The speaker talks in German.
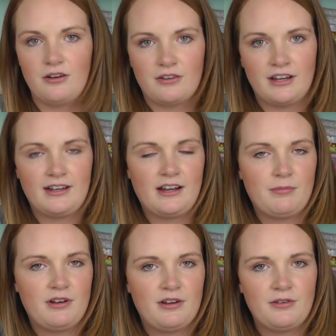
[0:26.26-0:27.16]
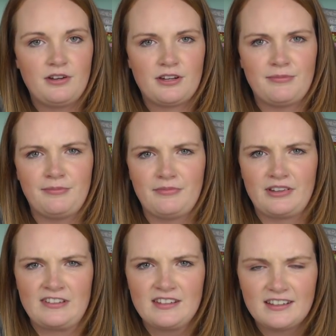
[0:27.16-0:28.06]
Und ich dachte mir natürlich, hm,
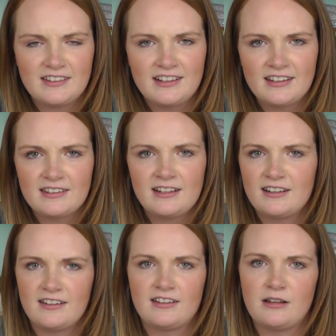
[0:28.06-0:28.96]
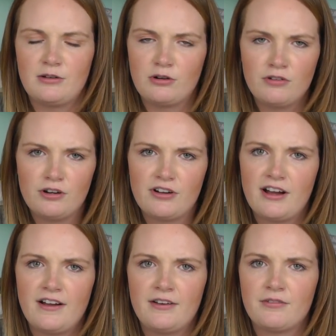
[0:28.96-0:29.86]
was ist das denn jetzt? Liegt das jetzt an den
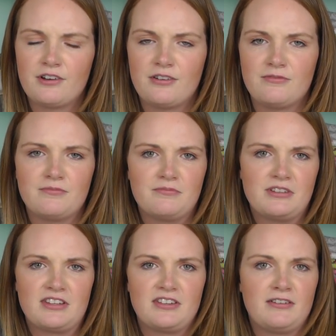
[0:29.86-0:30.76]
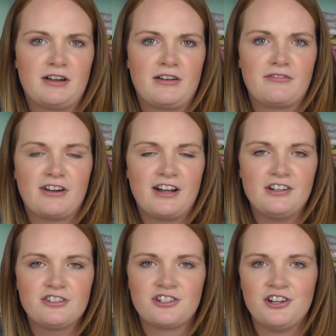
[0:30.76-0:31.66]
Overlock-Garten oder was ist denn daran
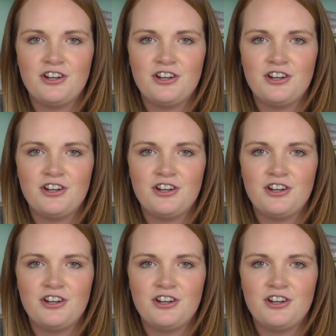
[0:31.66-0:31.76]
falsch?